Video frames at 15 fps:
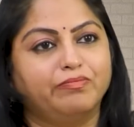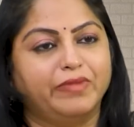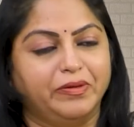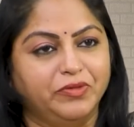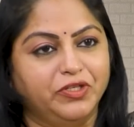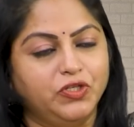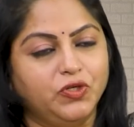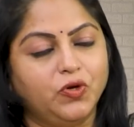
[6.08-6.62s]

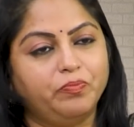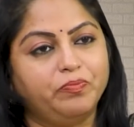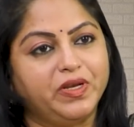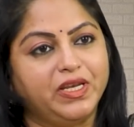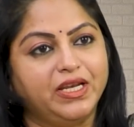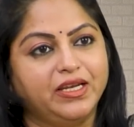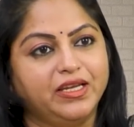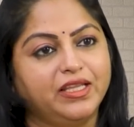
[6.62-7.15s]
మనం ఇంట్లో
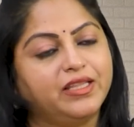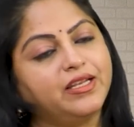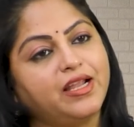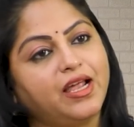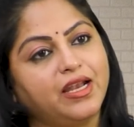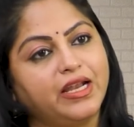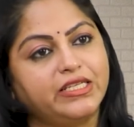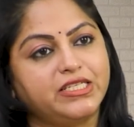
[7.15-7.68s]
పిల్లల్ని
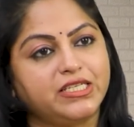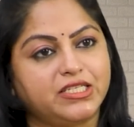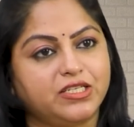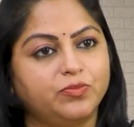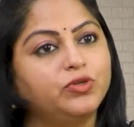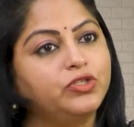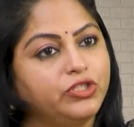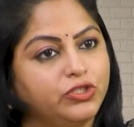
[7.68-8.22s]
ఏదైనా అల్లరి
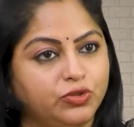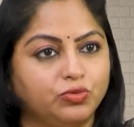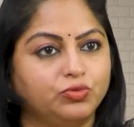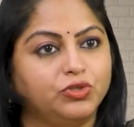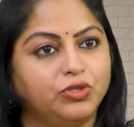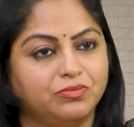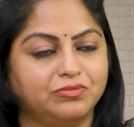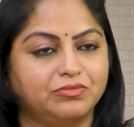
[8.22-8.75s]
చేసినప్పుడు తిడుతూ
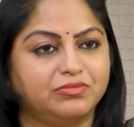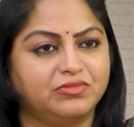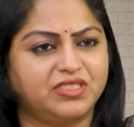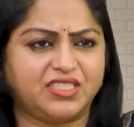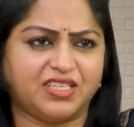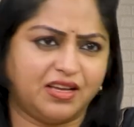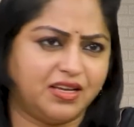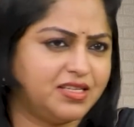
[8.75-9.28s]
ఉంటాం
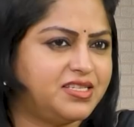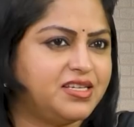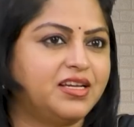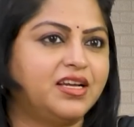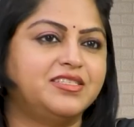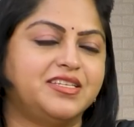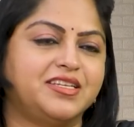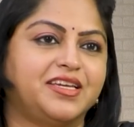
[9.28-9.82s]

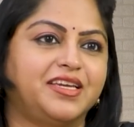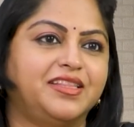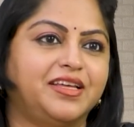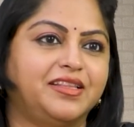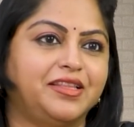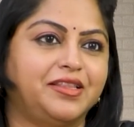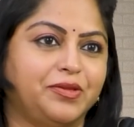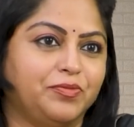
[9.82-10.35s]
సహజంగా జరిగేది
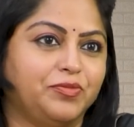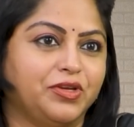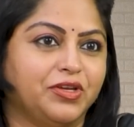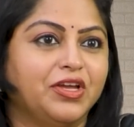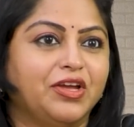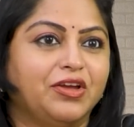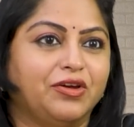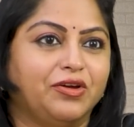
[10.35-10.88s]
అది అదేమి
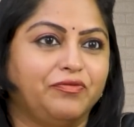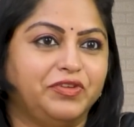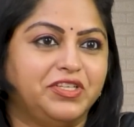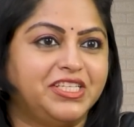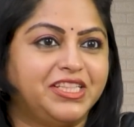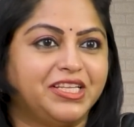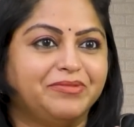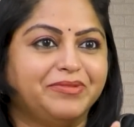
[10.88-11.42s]

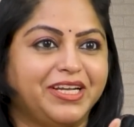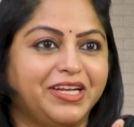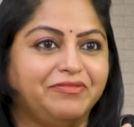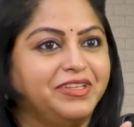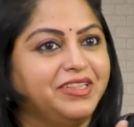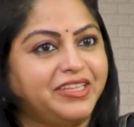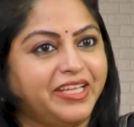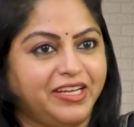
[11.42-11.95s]
విచిత్రమైన
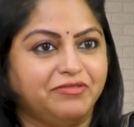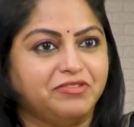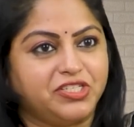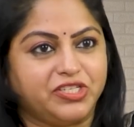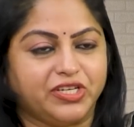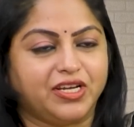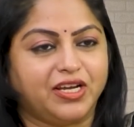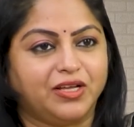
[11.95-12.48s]
వింతైన
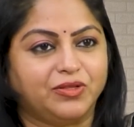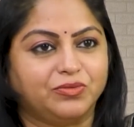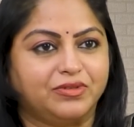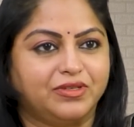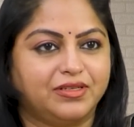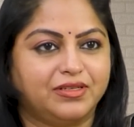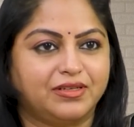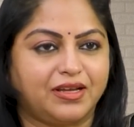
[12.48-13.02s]
విషయం కాదు
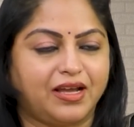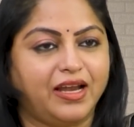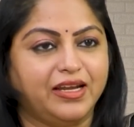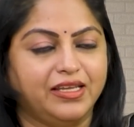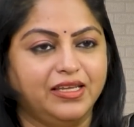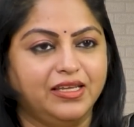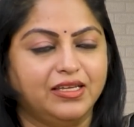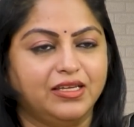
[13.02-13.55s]

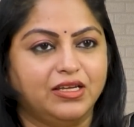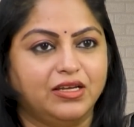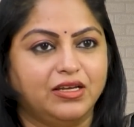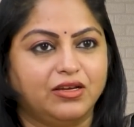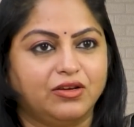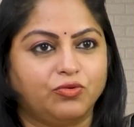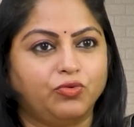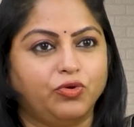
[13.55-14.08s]
కానీ
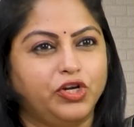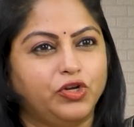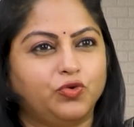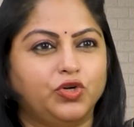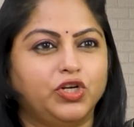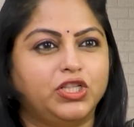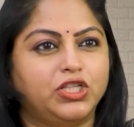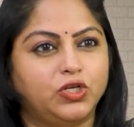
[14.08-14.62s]
కొన్ని
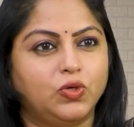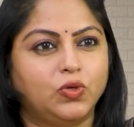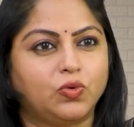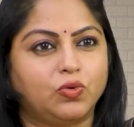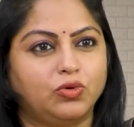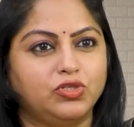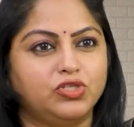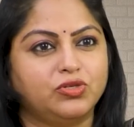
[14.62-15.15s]
కొన్ని తిట్లు
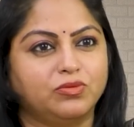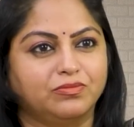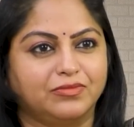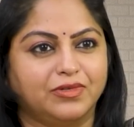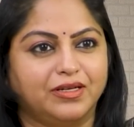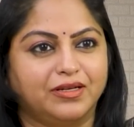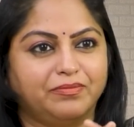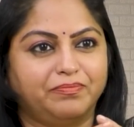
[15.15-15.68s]
కొంచెం
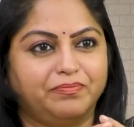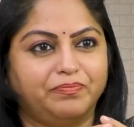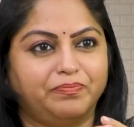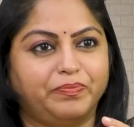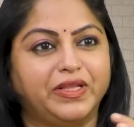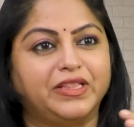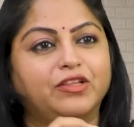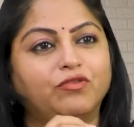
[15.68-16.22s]

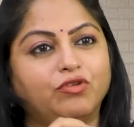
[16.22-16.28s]
పెద్ద